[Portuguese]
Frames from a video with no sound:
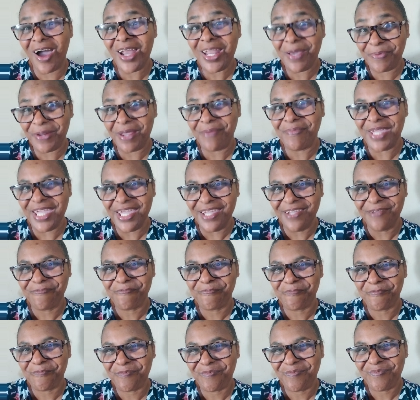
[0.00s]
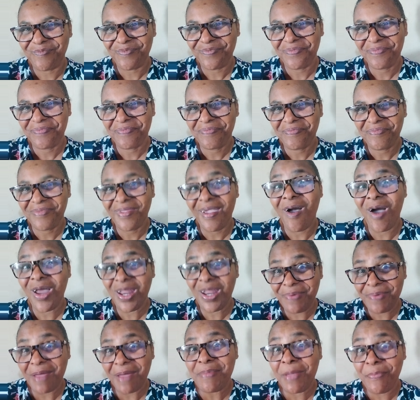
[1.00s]
Olha para mim,
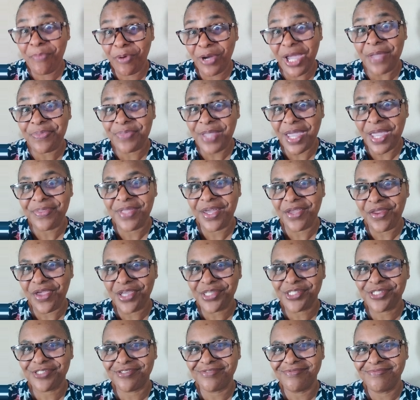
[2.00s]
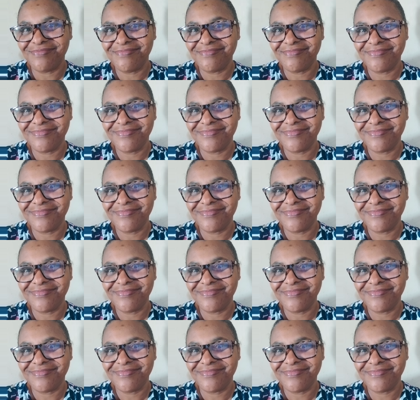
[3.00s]
olha para mim porque tem endereço.